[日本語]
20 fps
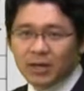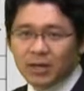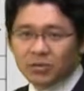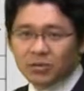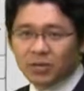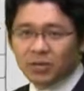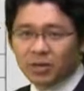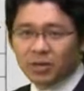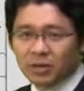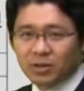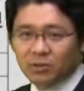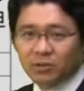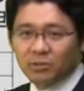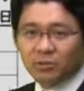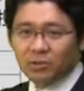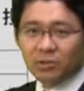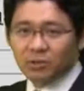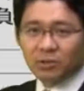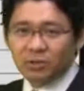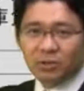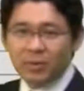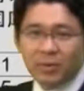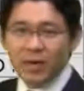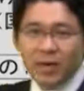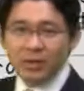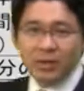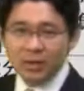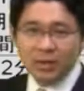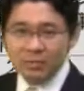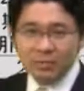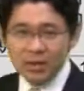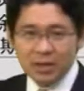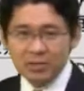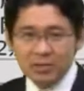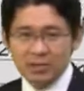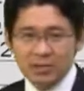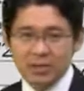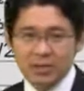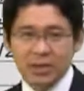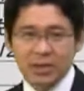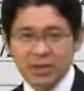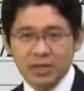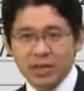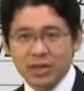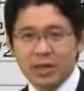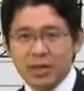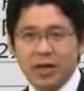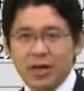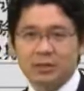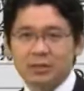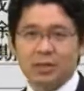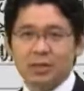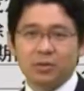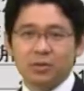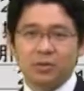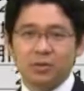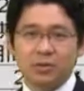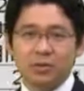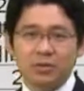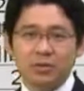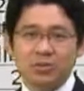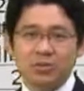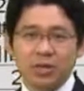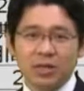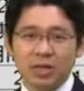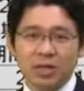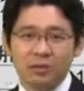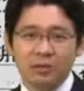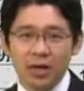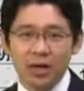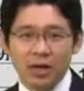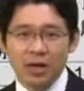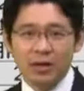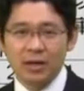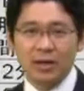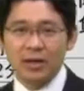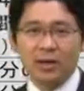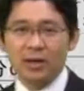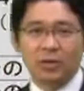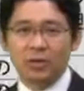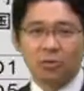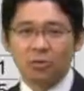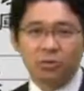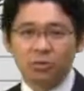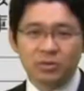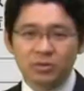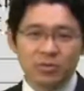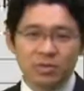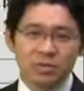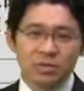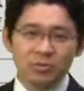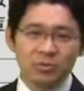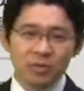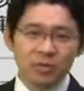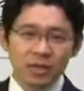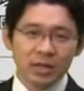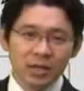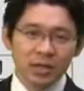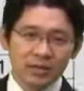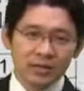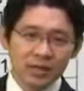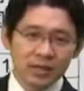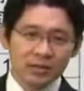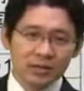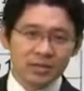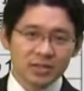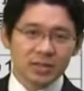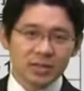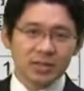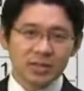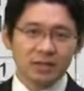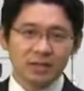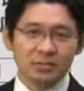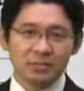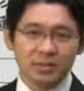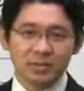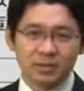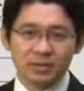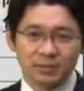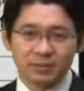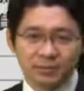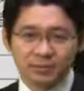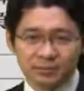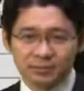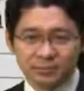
それよりももっと前に免除した期間があったという方は、こっちの計算式になります。